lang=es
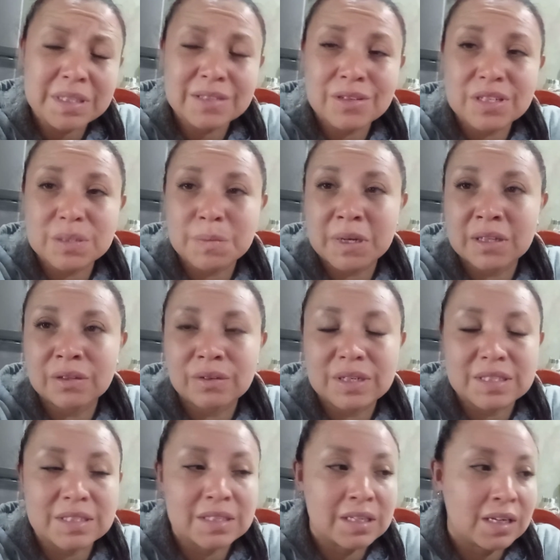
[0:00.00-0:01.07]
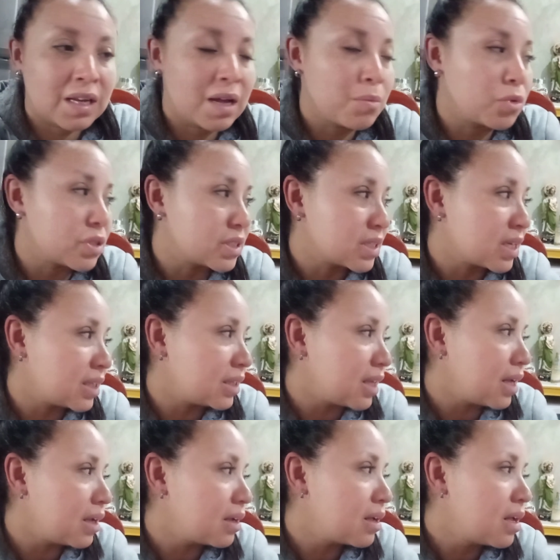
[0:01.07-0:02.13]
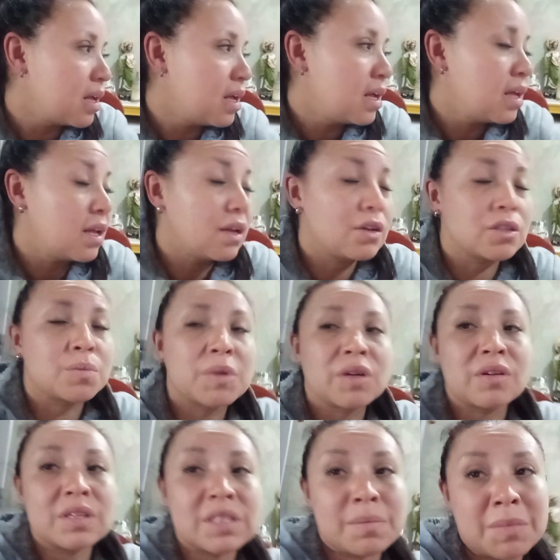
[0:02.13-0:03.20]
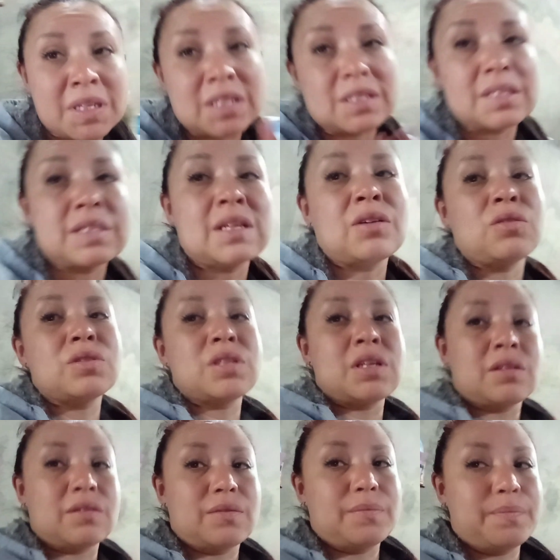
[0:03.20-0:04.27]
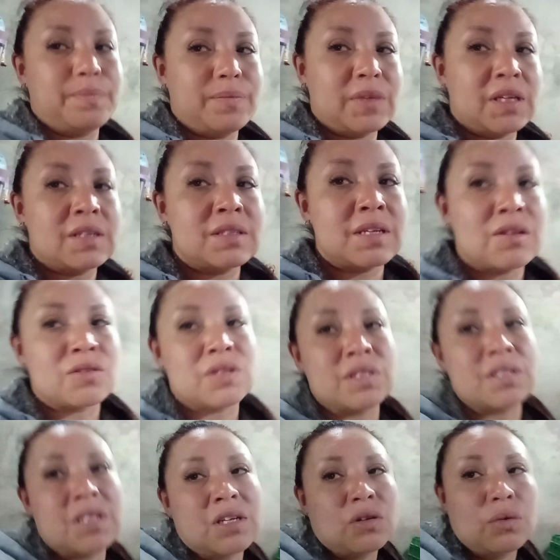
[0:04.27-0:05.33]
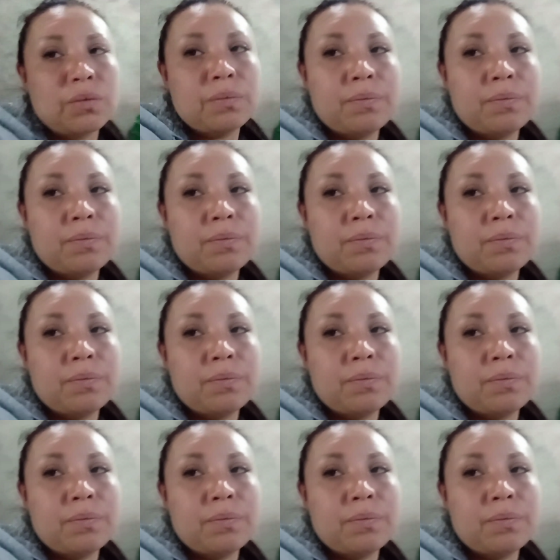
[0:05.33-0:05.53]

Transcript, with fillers: estoy esperando que esté la morisqueta. Los frijoles también ya se están cociendo. Déjense los enseño.